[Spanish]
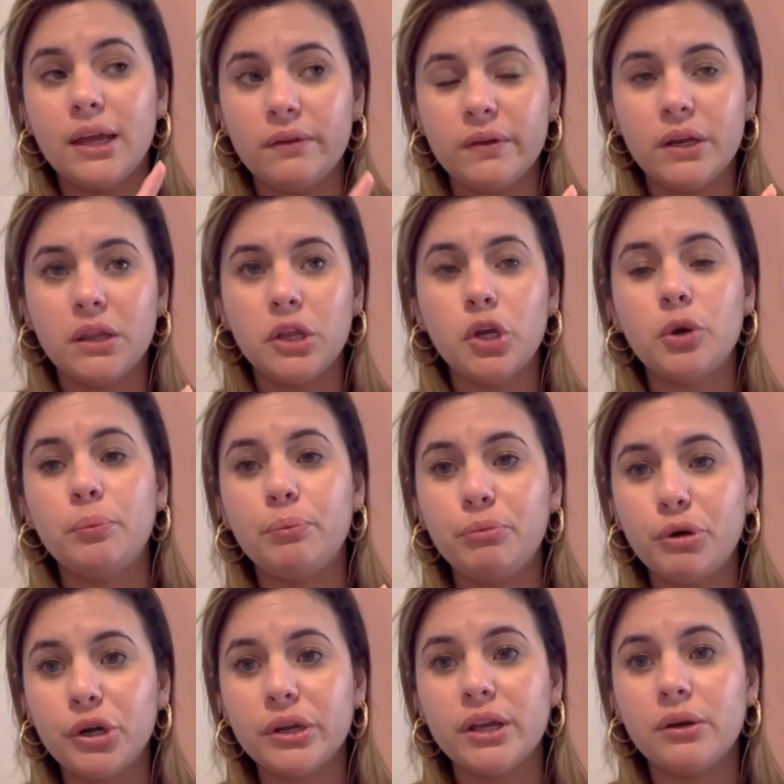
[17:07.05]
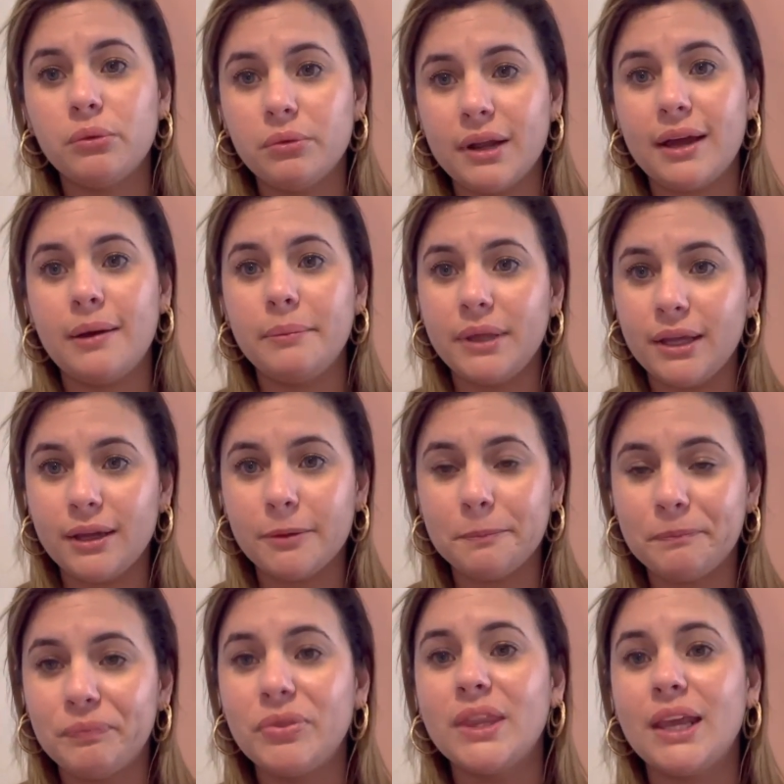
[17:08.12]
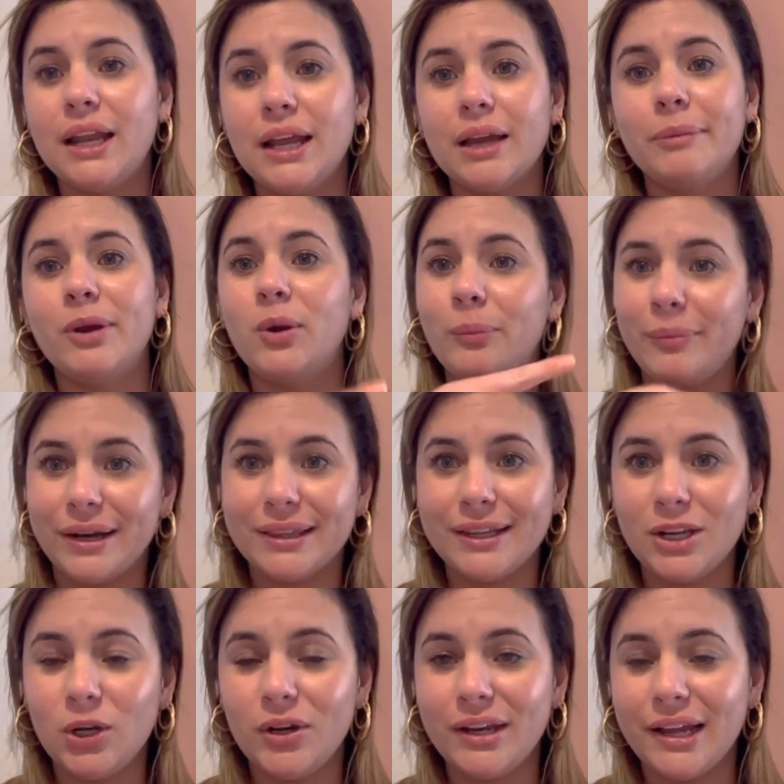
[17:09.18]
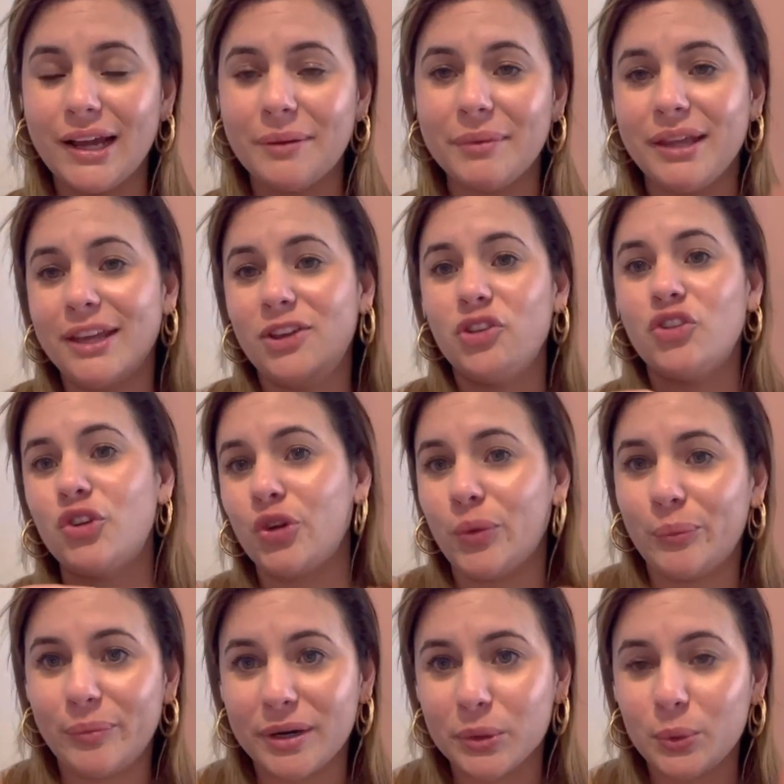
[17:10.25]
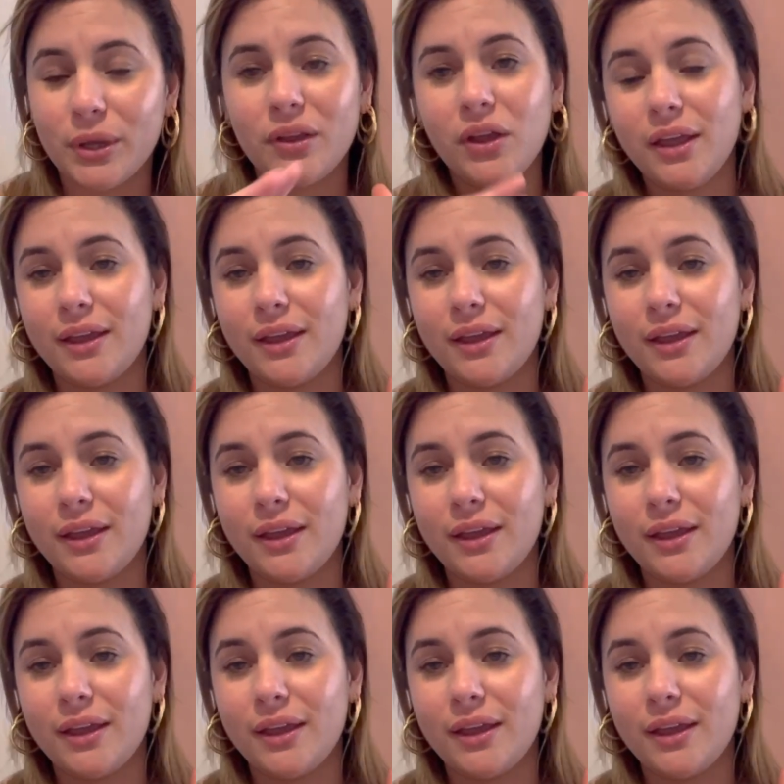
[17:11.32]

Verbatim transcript: es verídico porque una amiga que es la que me comparte los links a mí y yo se los comparto a ella.